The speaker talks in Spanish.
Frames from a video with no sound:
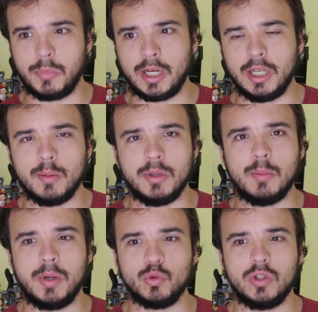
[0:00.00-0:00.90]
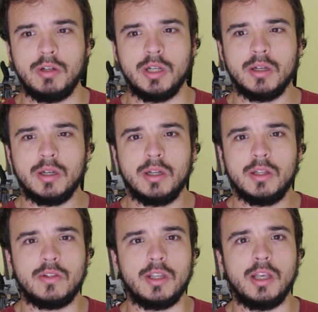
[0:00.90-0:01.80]
tranquilamente plausible
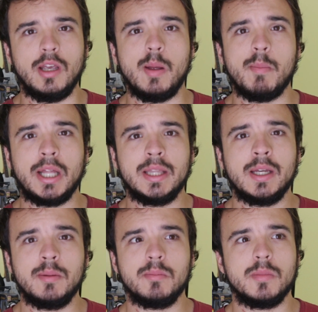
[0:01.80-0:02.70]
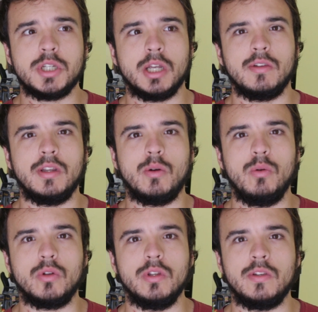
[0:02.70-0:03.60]
se mata, ya Sandra
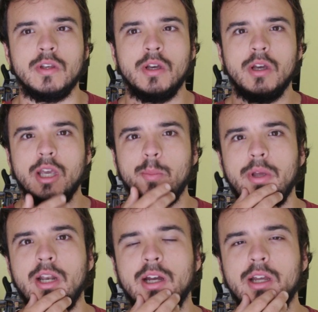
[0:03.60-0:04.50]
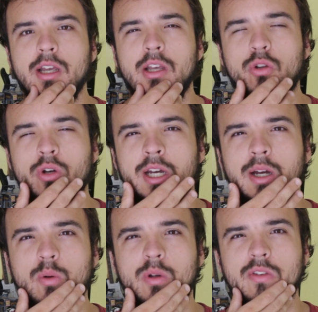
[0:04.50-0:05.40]
Bullock dice, espera, esto que
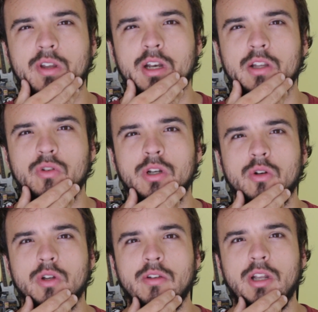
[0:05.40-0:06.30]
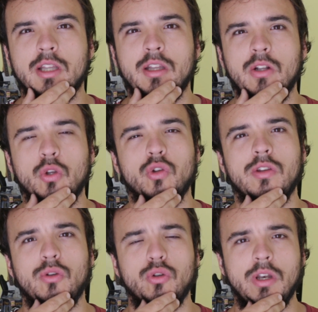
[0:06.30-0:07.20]
acabo de ver se relaciona con lo que vi en la tele,
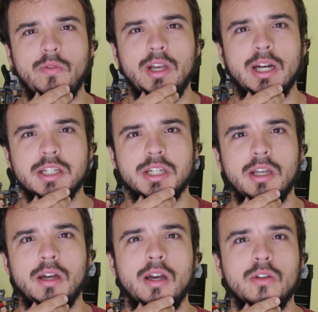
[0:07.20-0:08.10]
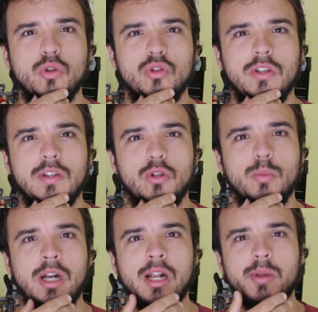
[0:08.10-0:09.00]
entonces eso significa que ya todo se desató
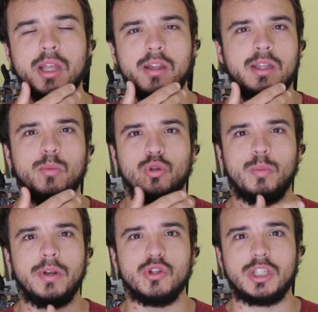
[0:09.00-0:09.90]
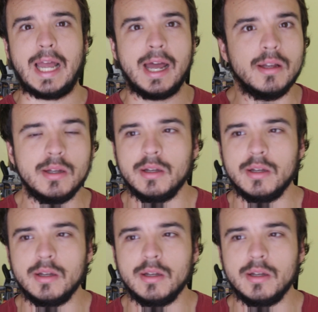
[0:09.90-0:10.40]
para la mierda y estamos todos perdidos, ya está.